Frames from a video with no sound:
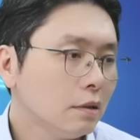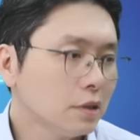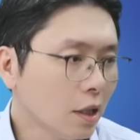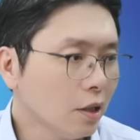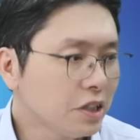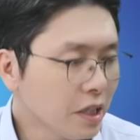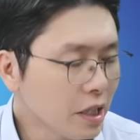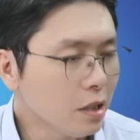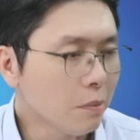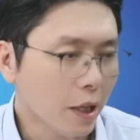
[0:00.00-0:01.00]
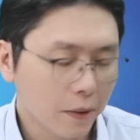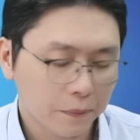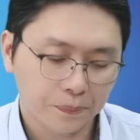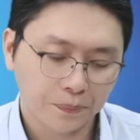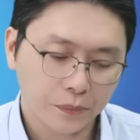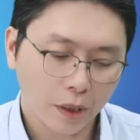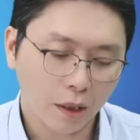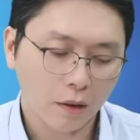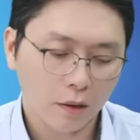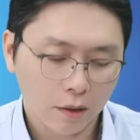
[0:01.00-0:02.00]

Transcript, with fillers: 涨到一千一嘛，嗯，好，